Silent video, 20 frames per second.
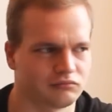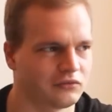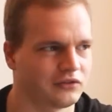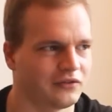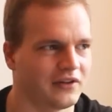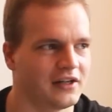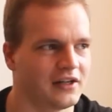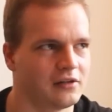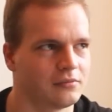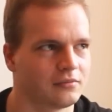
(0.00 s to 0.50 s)

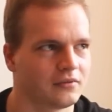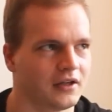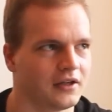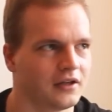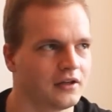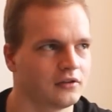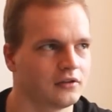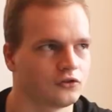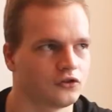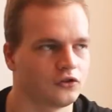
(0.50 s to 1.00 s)
zweieinhalb, drei
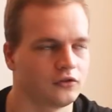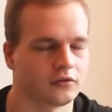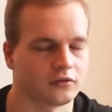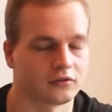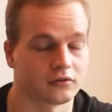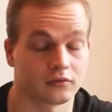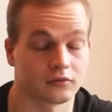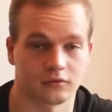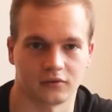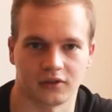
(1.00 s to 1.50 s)
Jahren.
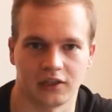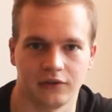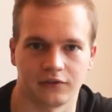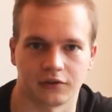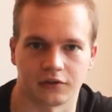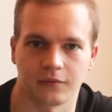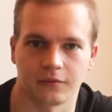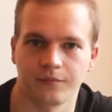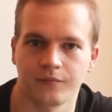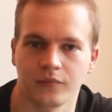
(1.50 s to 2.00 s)
Jesus,
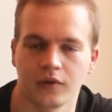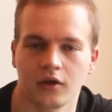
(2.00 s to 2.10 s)
ewig.